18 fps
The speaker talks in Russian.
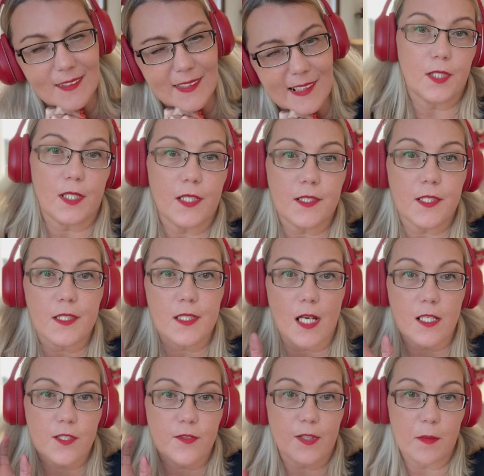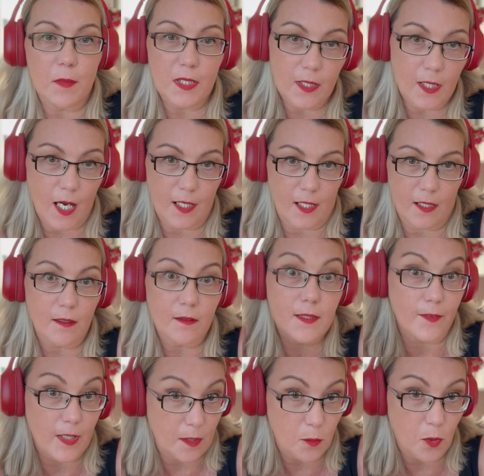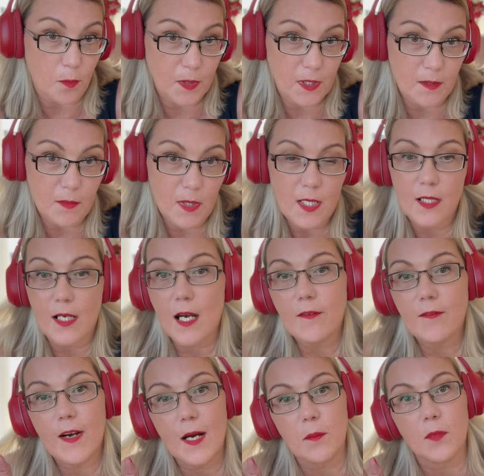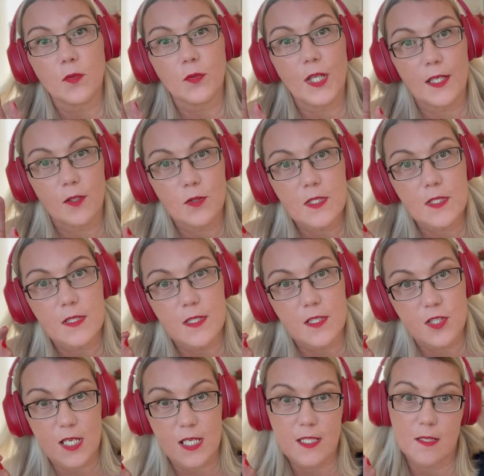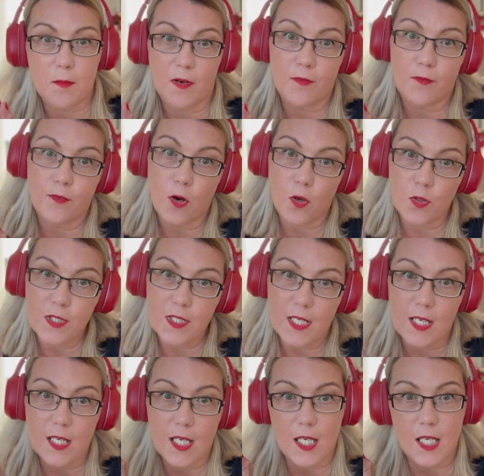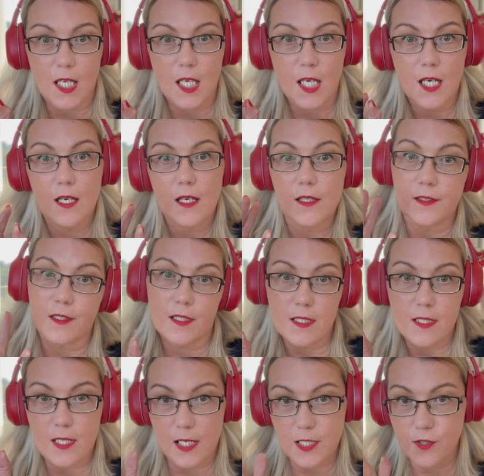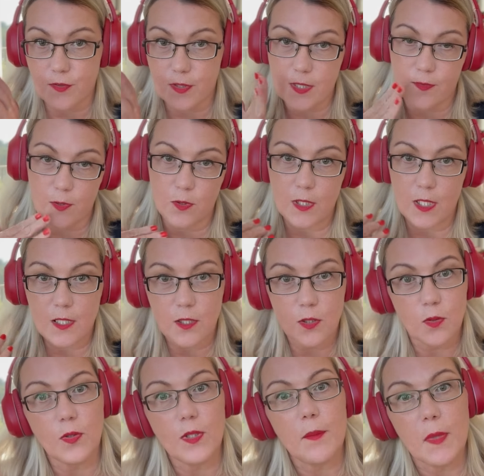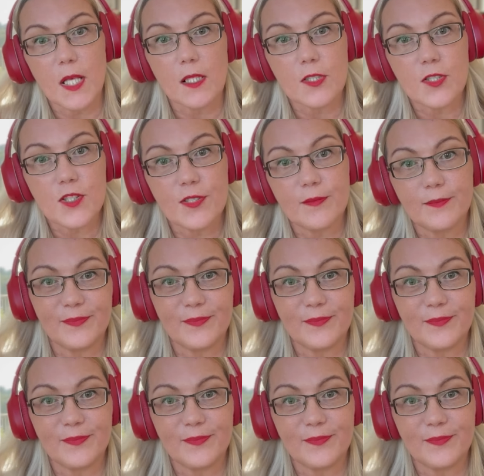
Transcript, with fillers: Делитесь также в комментариях своим опытом, как вам удается держать себя в фокусе и не растрачивать свою энергию на мелочи.